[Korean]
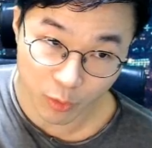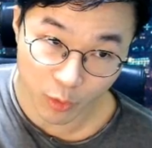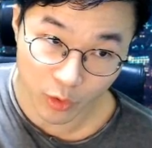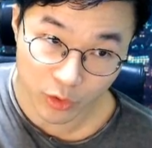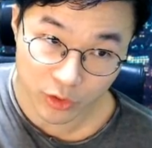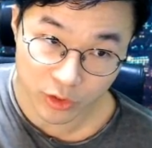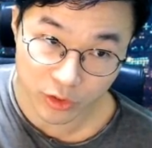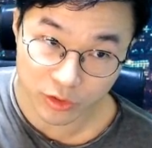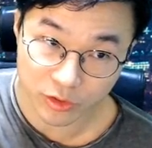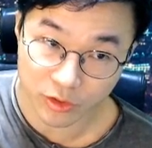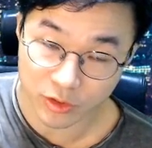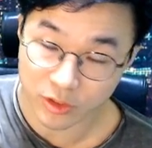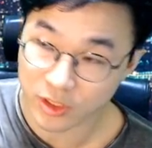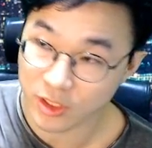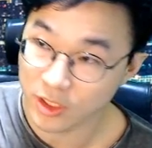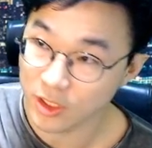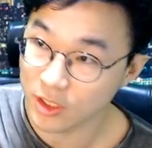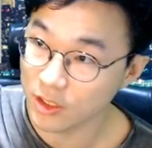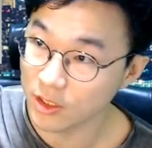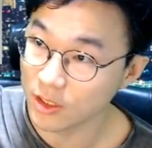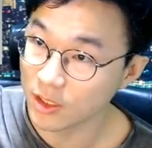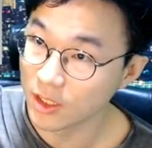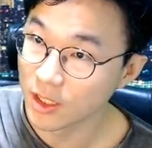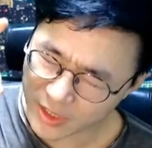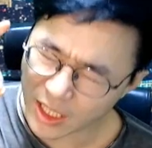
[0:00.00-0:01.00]

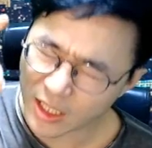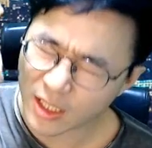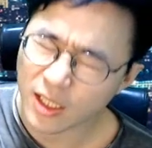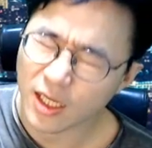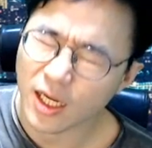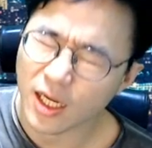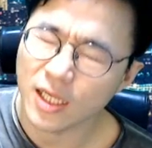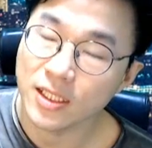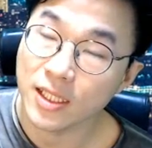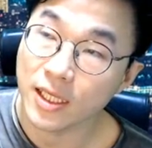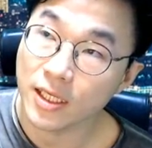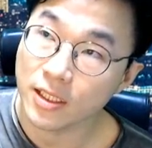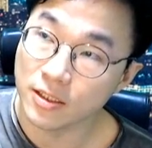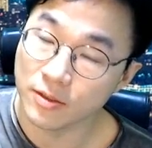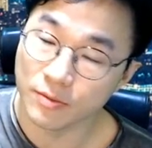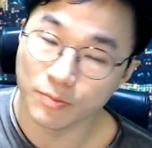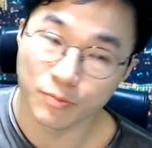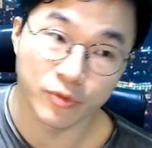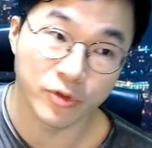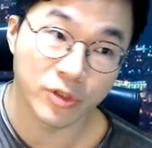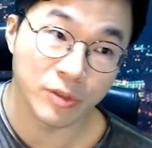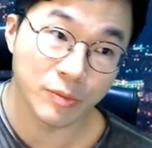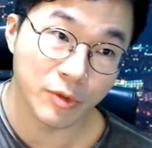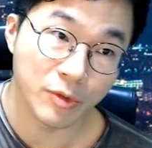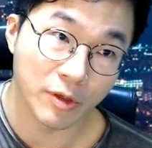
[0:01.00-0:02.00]
보여줬듯이 약간의 그
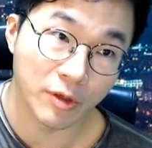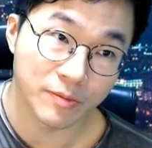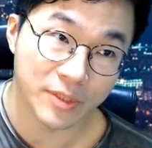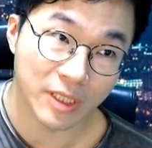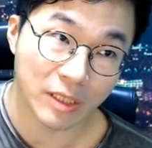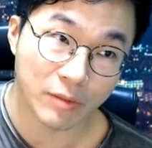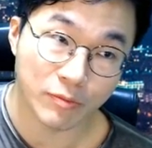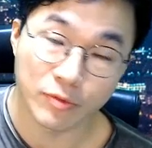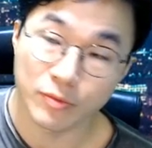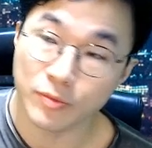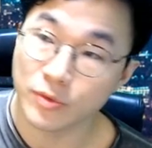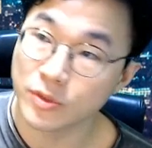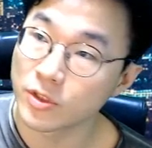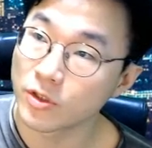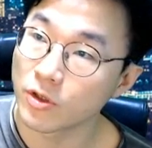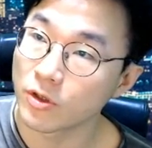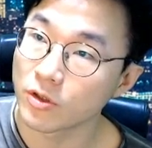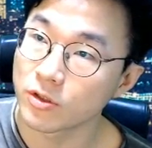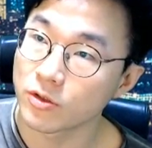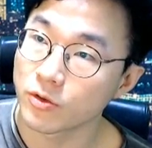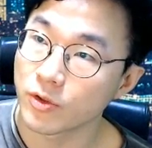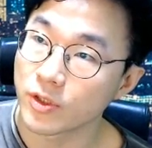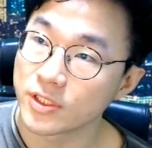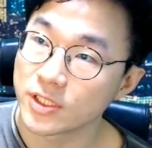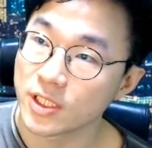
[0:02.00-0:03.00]
프리미엄 상품
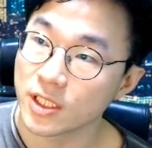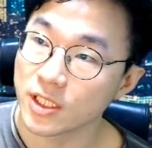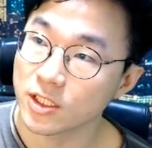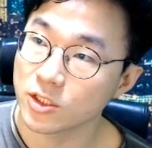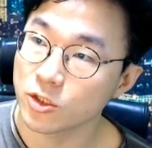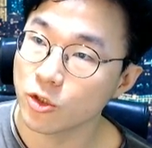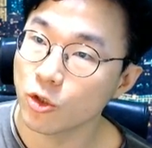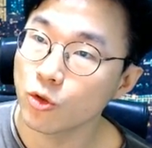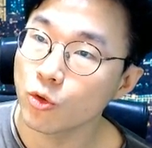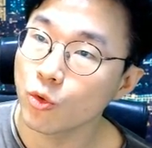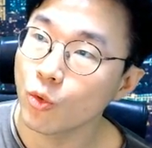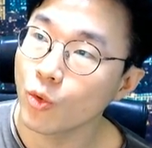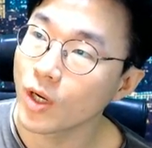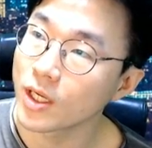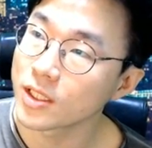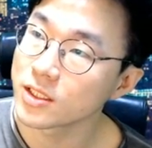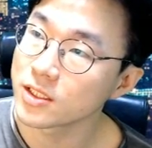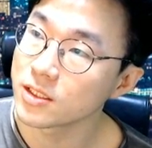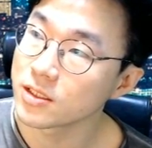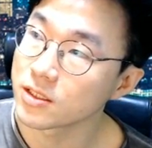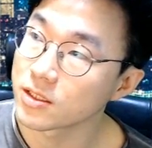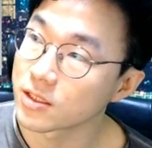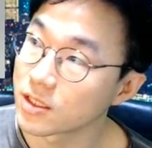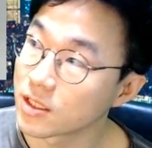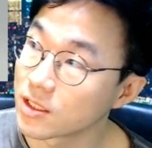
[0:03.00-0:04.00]
그거를 굉장히
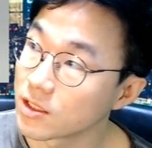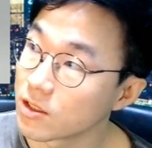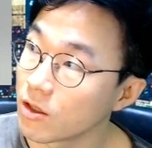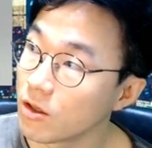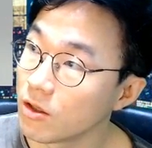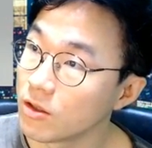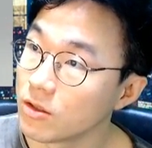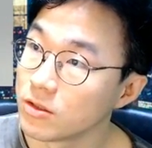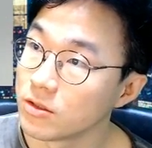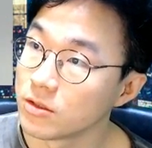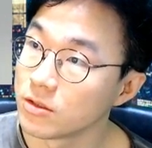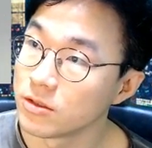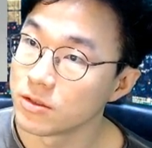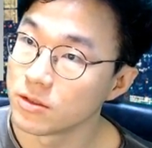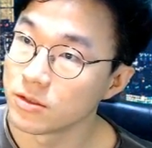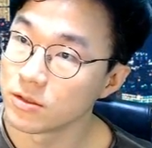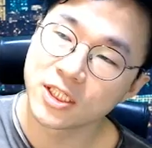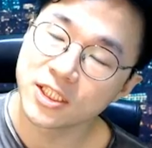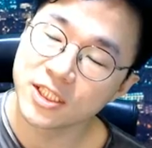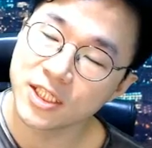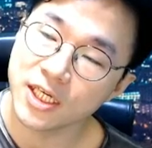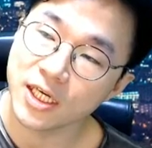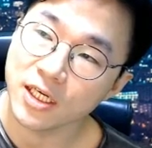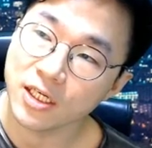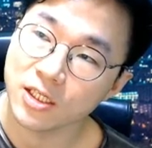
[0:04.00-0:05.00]
선호하는 그런
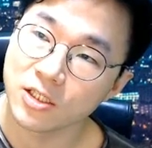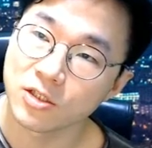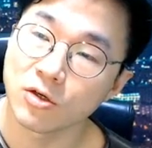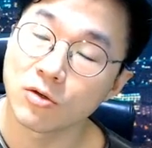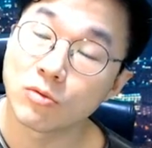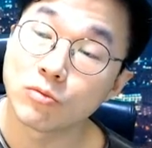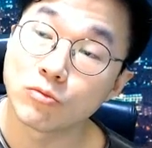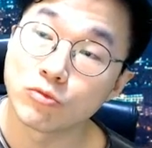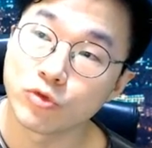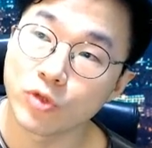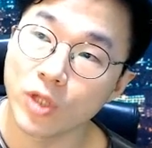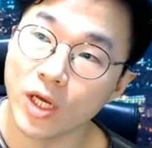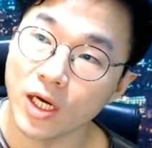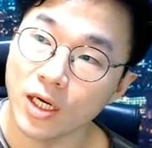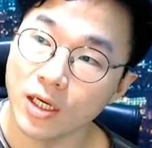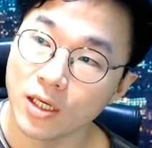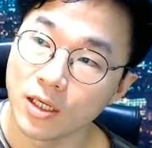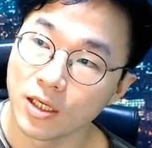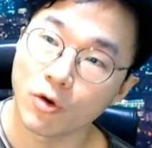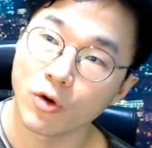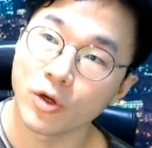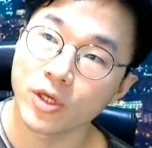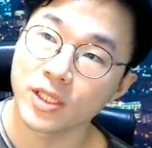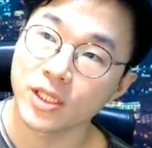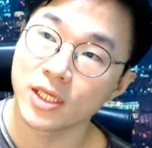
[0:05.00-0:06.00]
기재? 그런 문화?
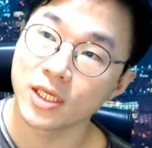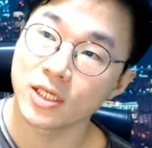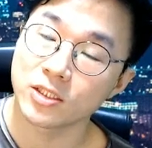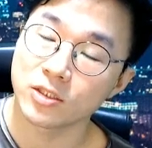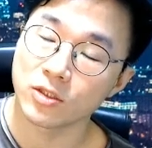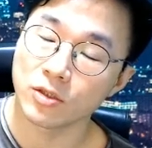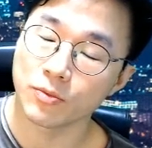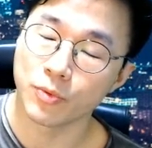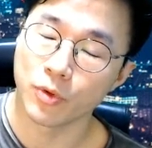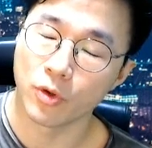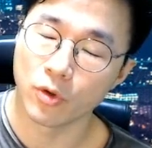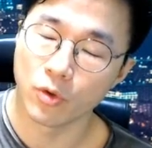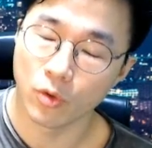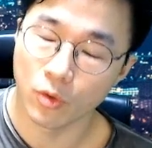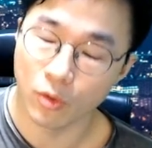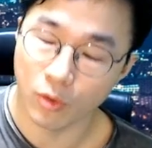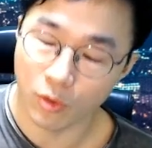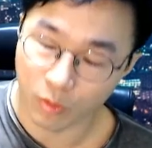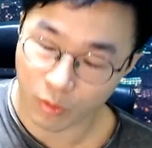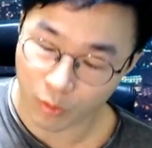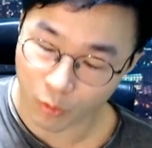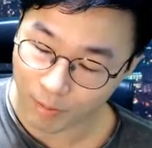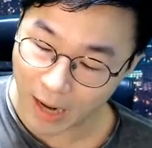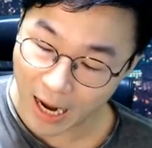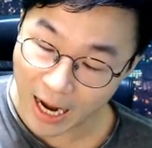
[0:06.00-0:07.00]
거기에 대해서
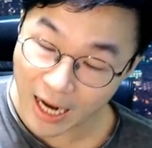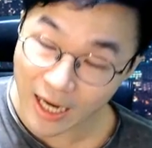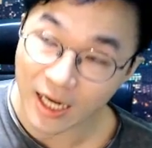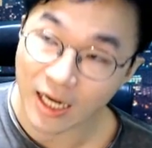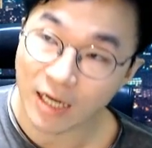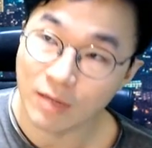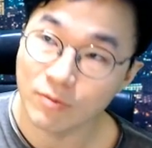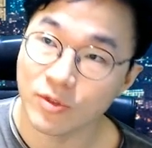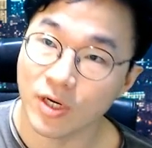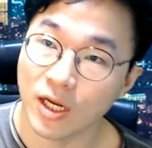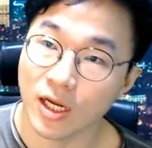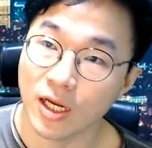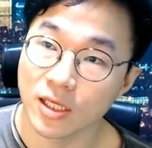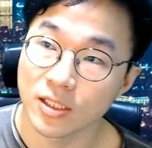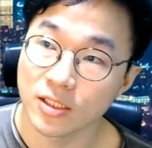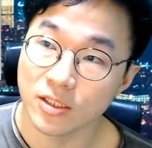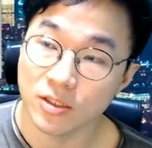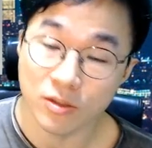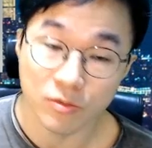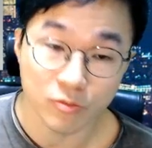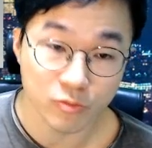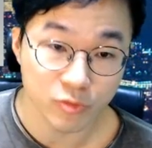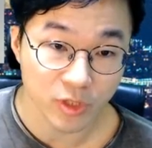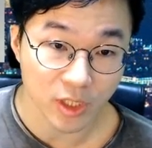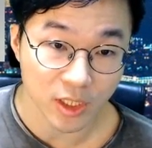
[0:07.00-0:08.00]
별로 반감을 안 갖는
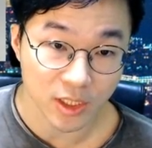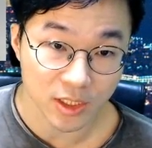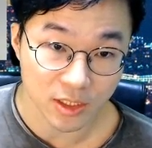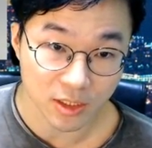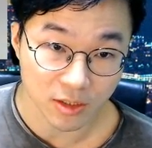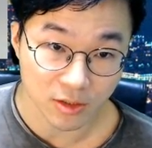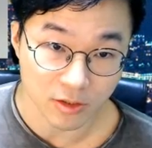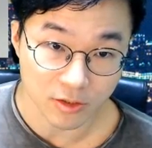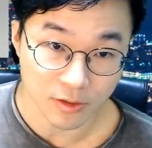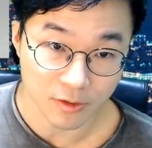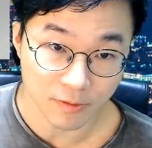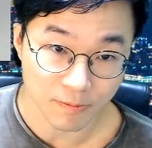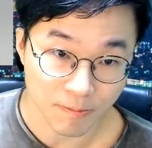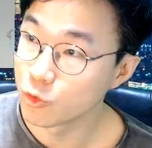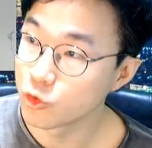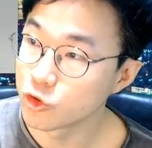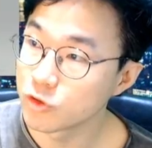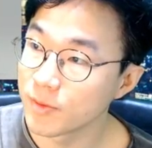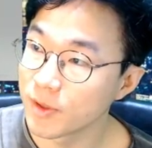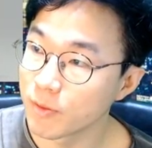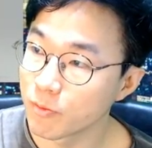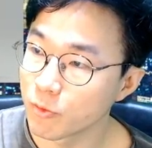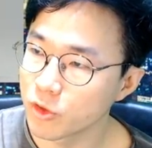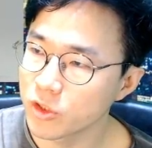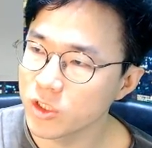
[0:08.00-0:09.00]
그런 문화가 있는 거죠.
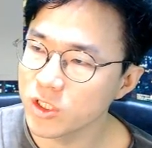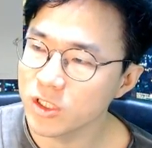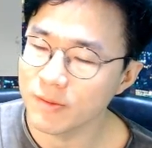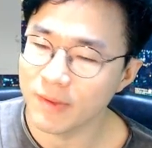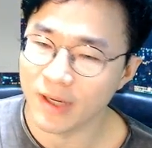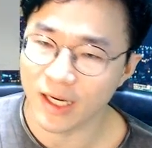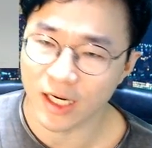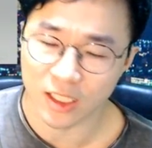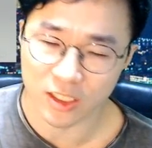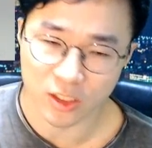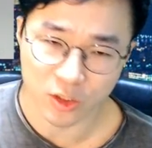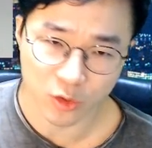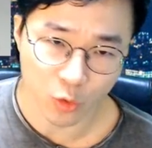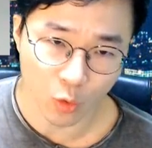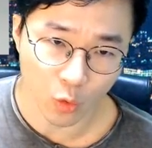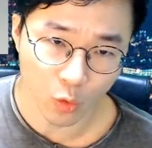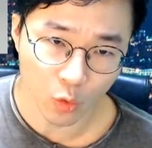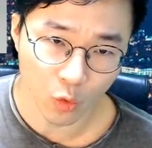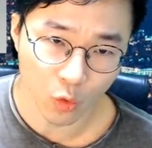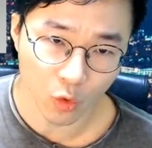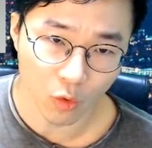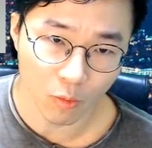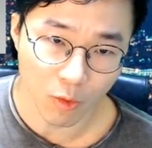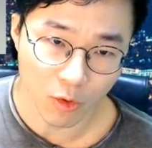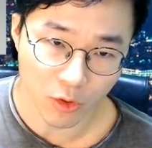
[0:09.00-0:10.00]
요즘에 뭐 흔히 말하는
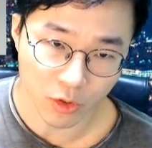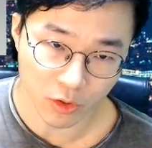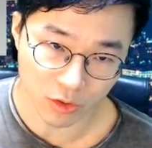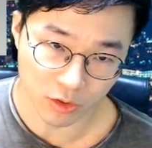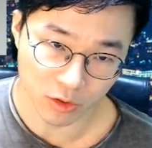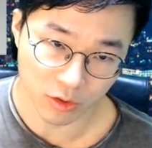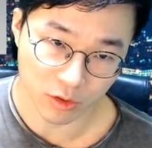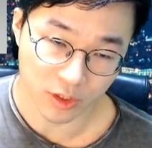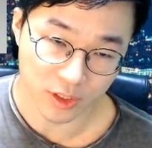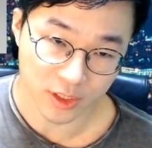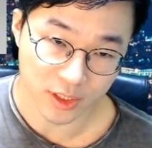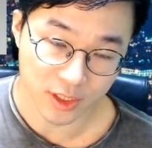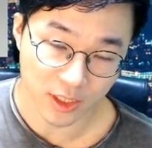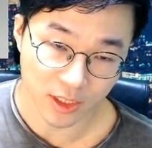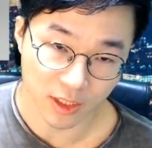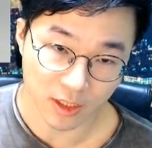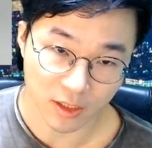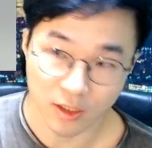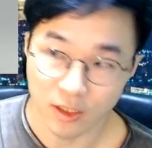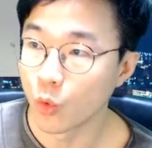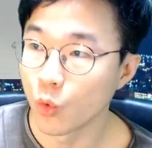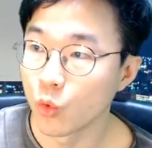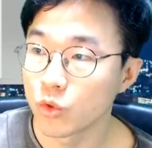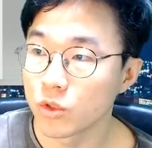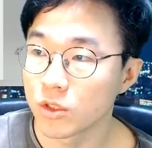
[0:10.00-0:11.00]
욜로 뭐 그런 거 있잖아요.
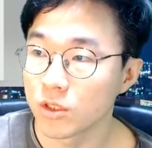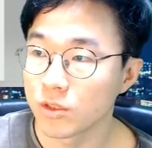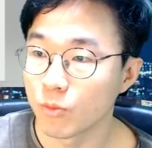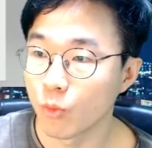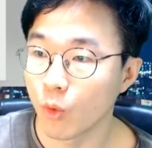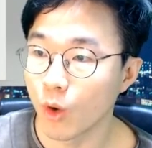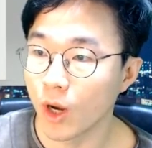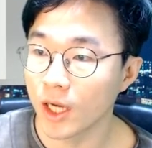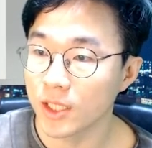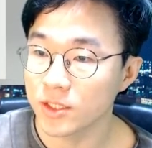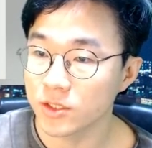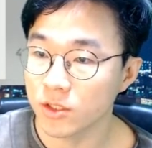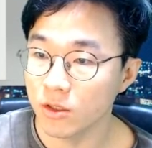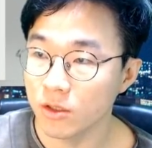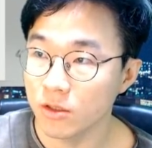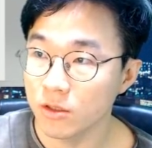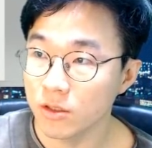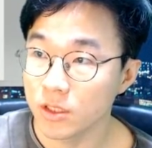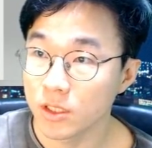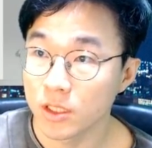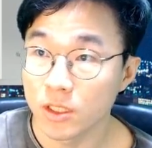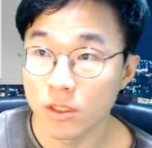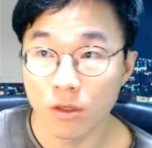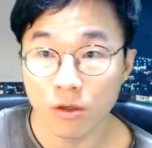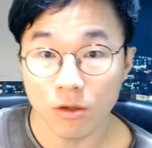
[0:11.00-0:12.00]
돈을 모아서
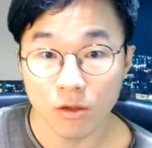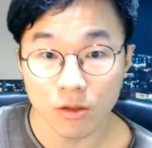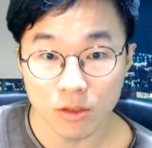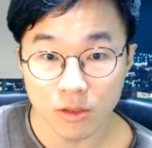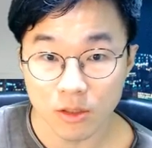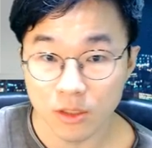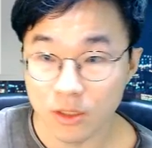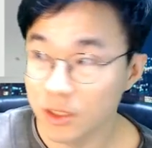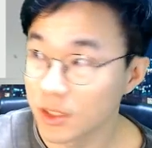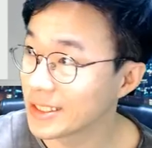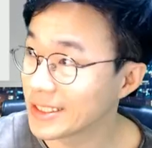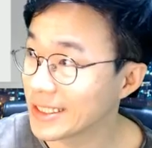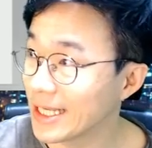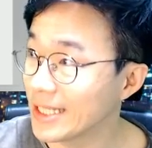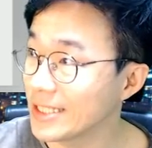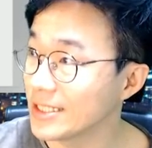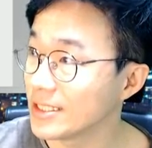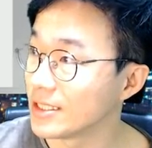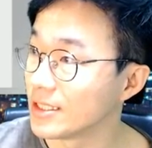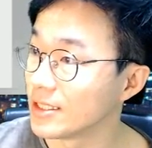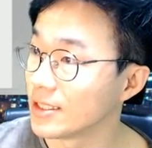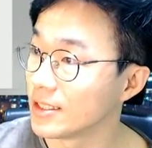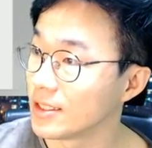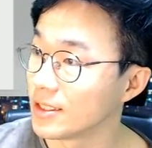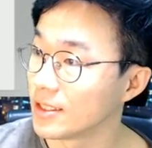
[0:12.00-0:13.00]
이런 거를 사는.